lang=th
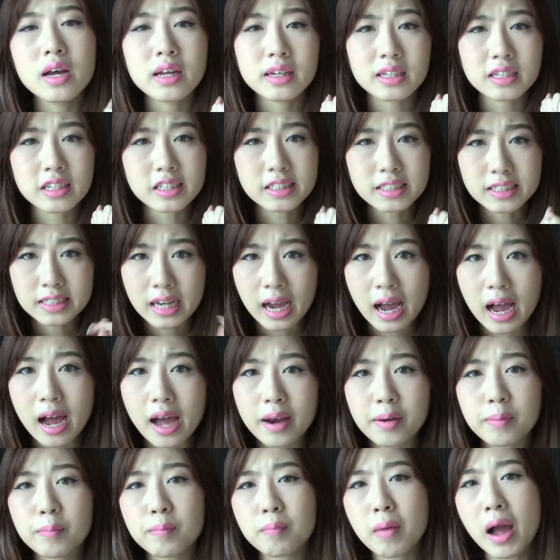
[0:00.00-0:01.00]
ที่ชัด
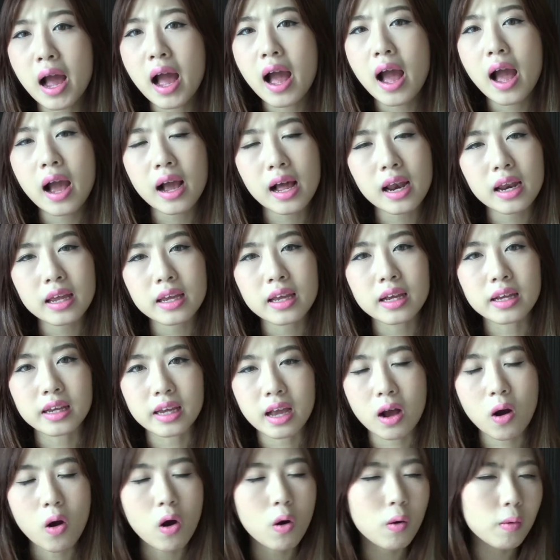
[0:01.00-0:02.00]
มากอะไรอย่าง
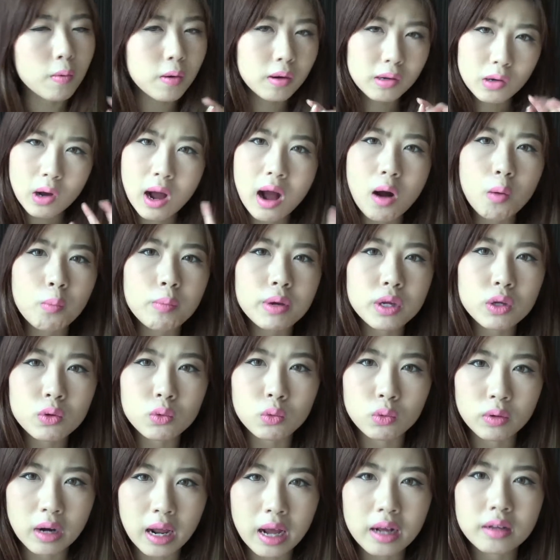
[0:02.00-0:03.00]
เงี้ยออว่าก็เอาไม่อยู่
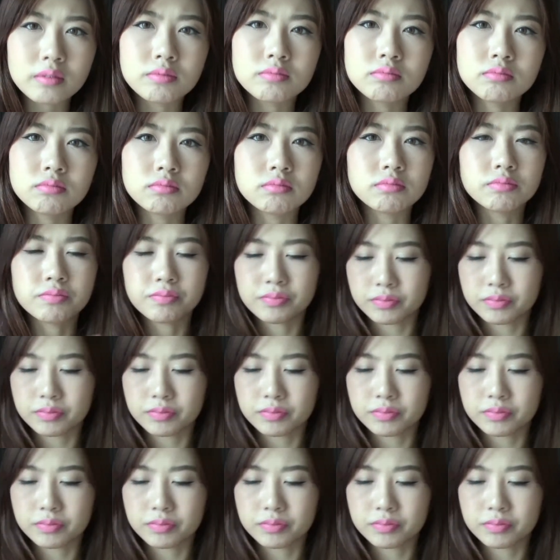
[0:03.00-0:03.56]
นะ อืม